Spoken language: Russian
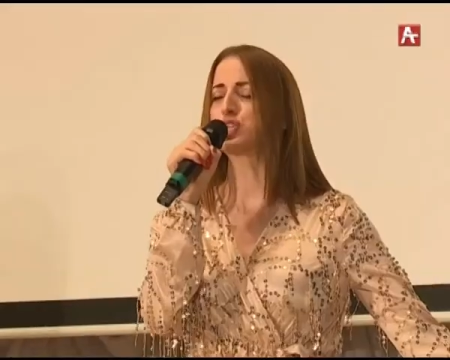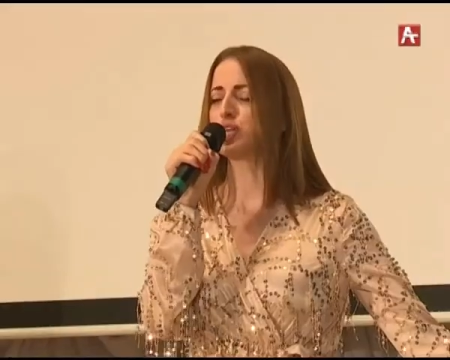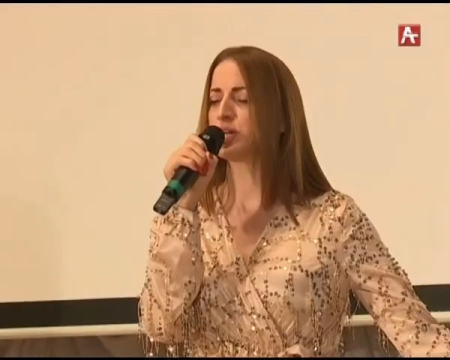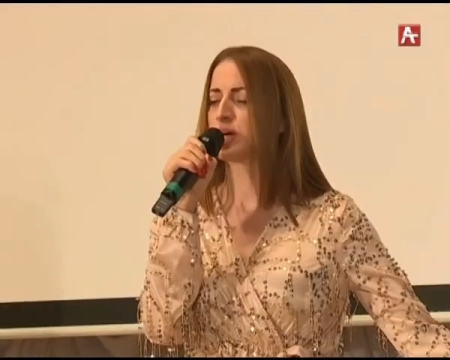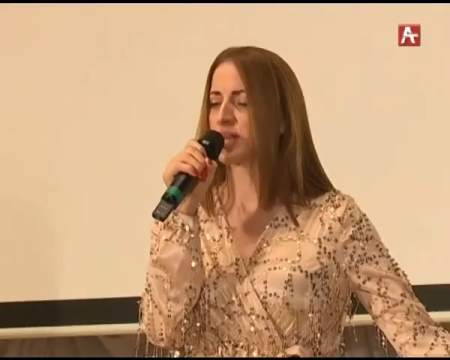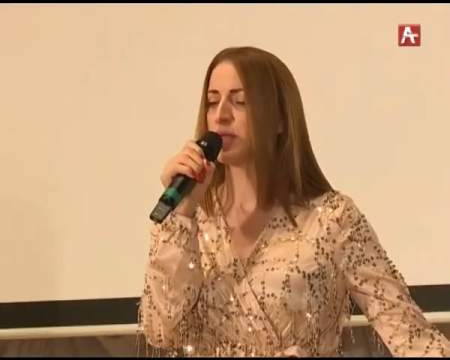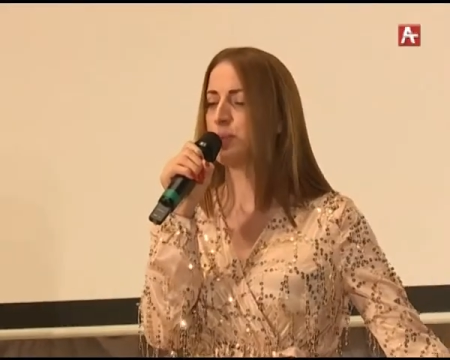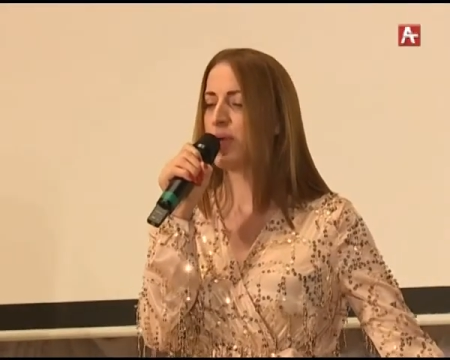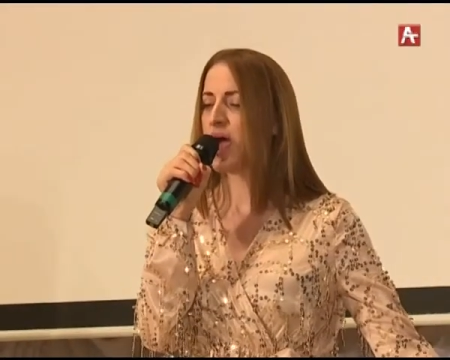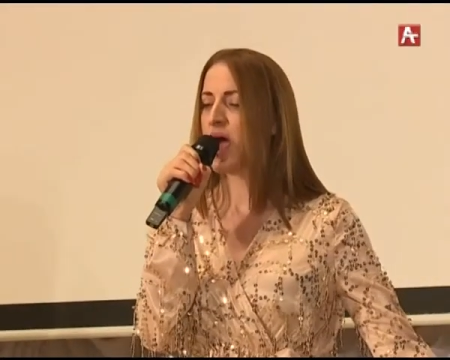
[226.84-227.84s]
сестры
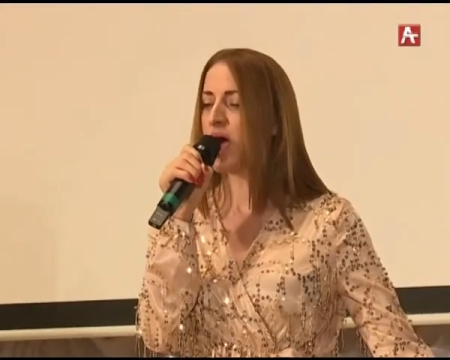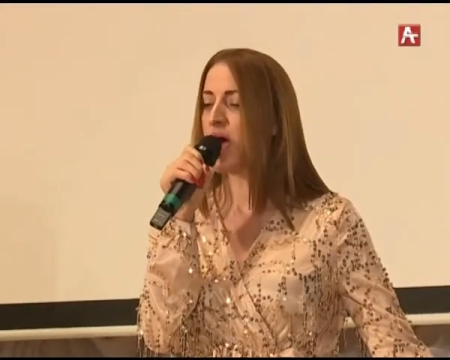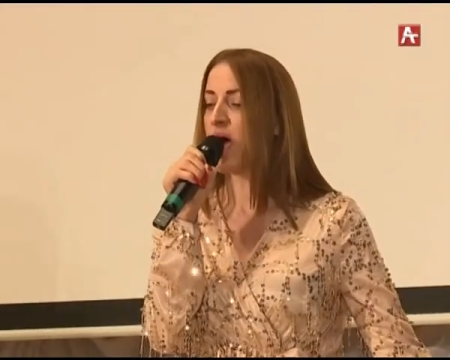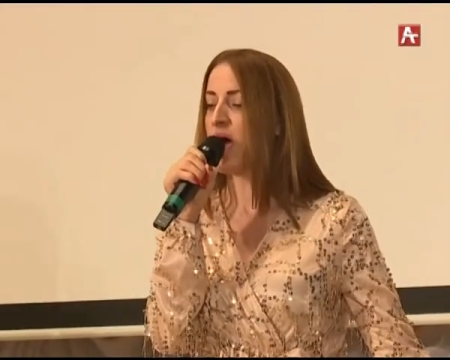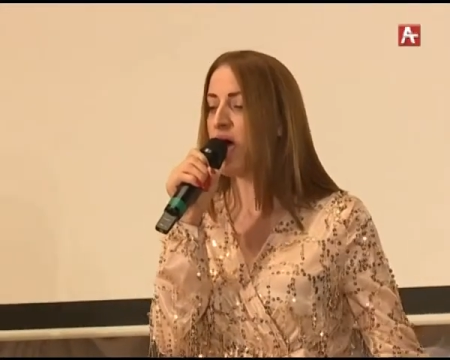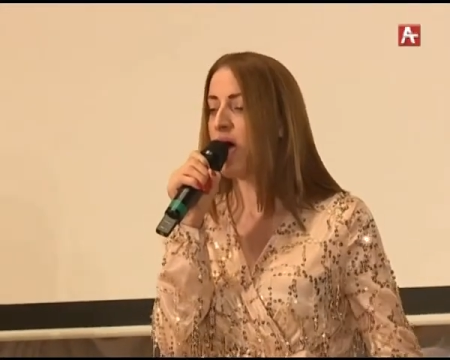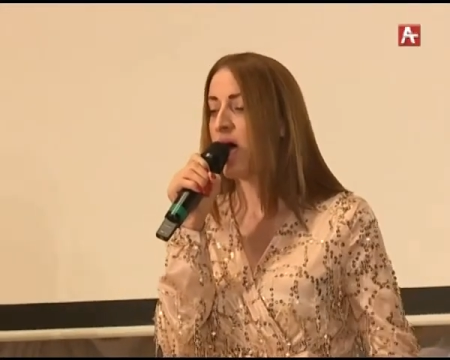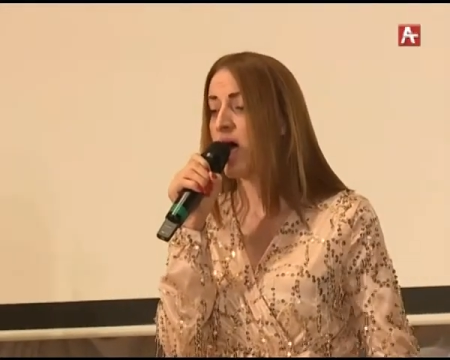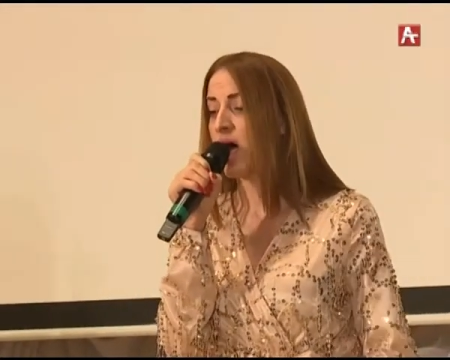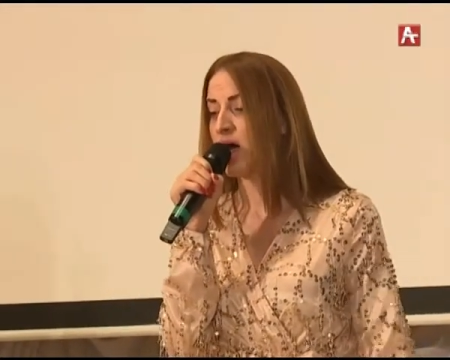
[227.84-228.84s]
Берзиня исполнили
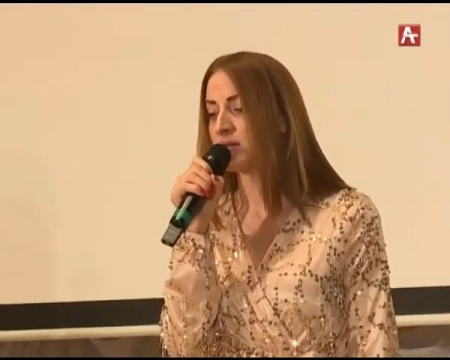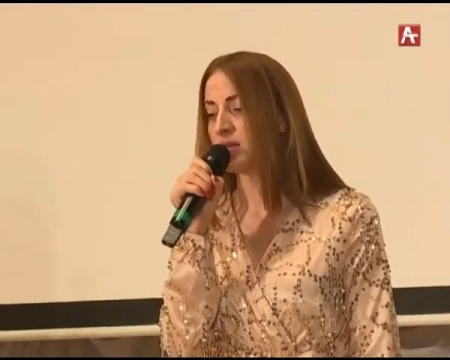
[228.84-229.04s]
песню.